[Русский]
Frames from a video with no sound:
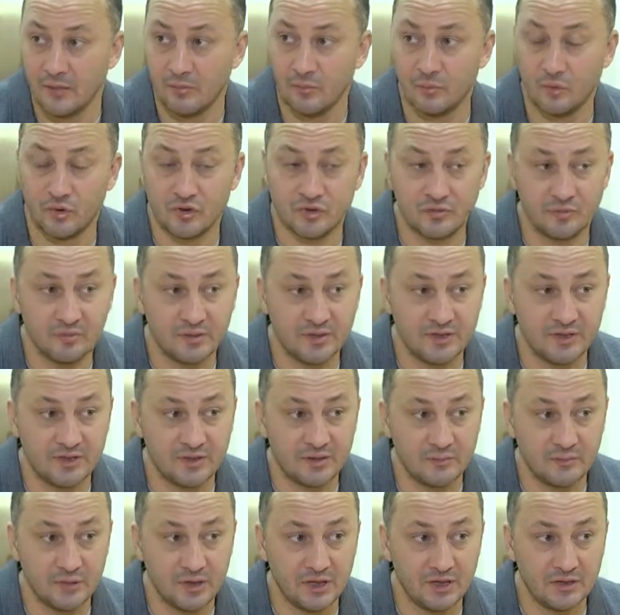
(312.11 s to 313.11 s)
Может быть,
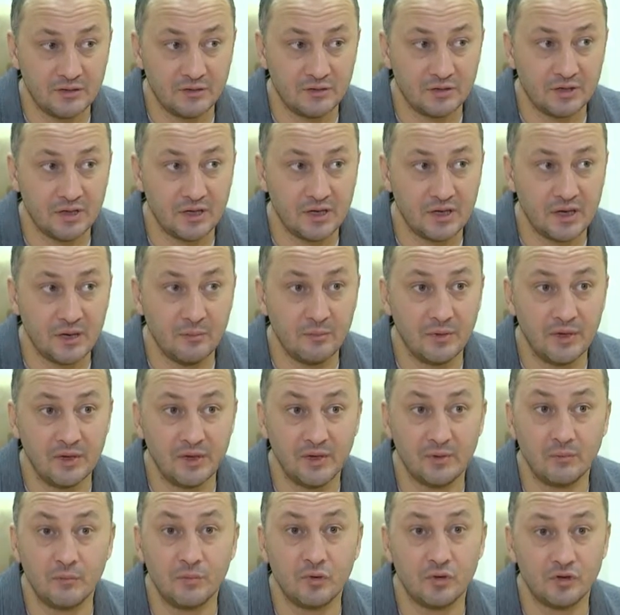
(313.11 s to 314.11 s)
это молодежная
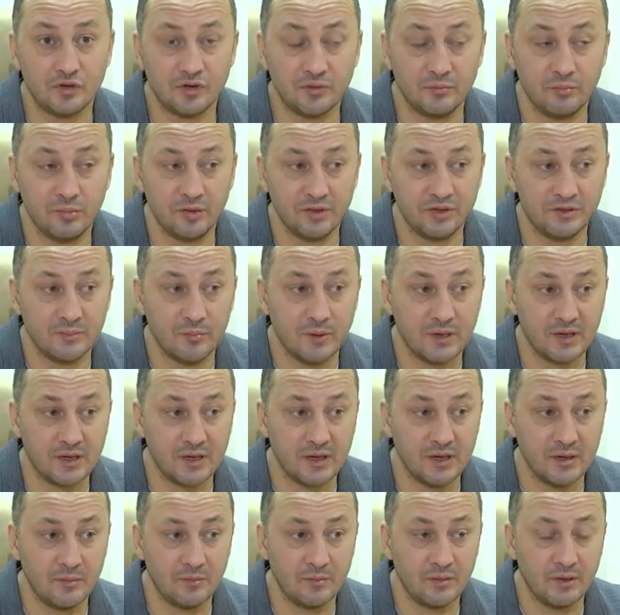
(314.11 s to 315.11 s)
команда, может быть,
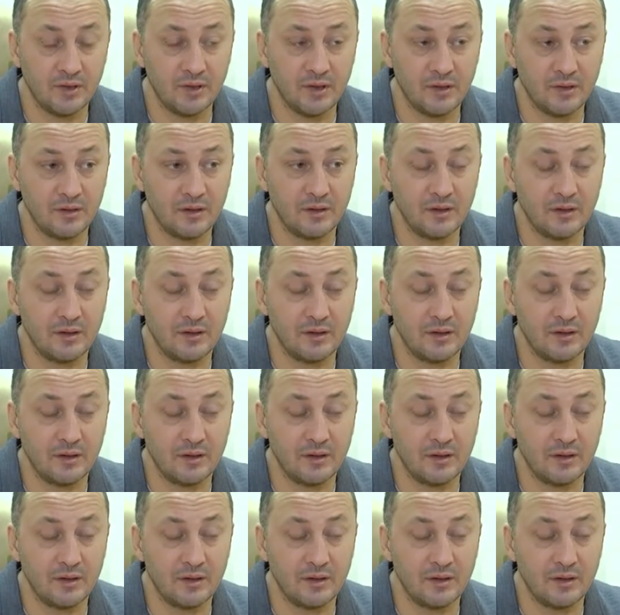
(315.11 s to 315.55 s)
пока мы, э,